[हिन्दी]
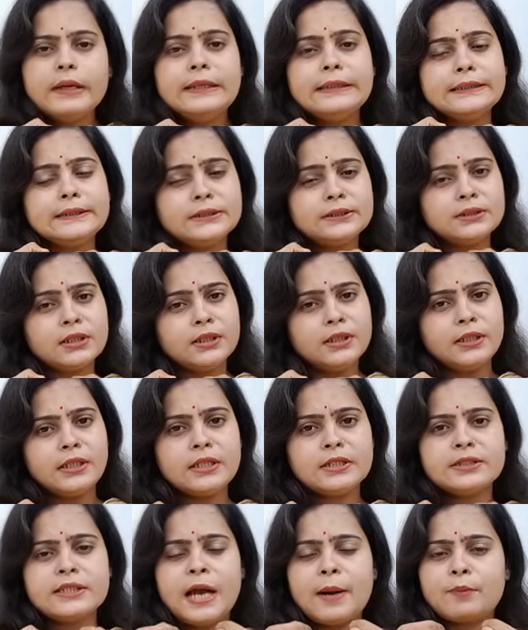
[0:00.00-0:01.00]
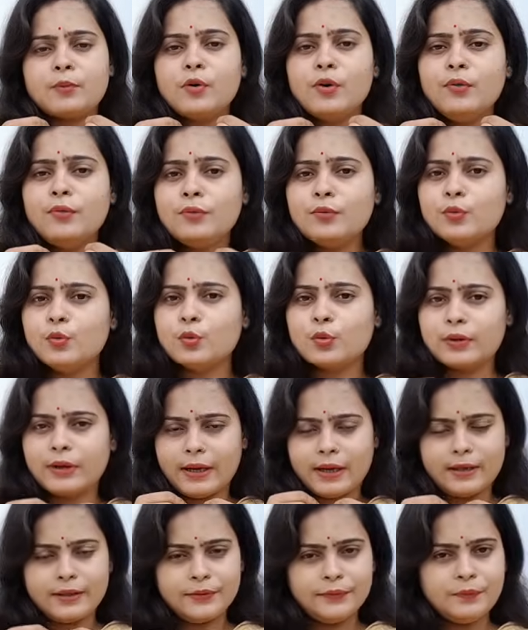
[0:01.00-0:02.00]
इस तरीके से आपको फूकना
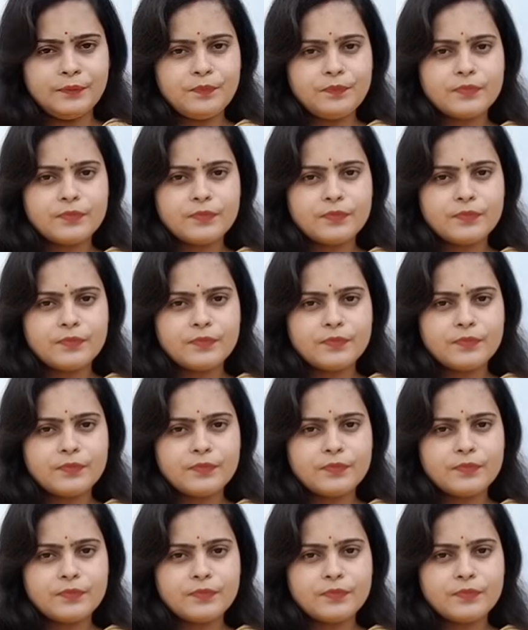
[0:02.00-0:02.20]
है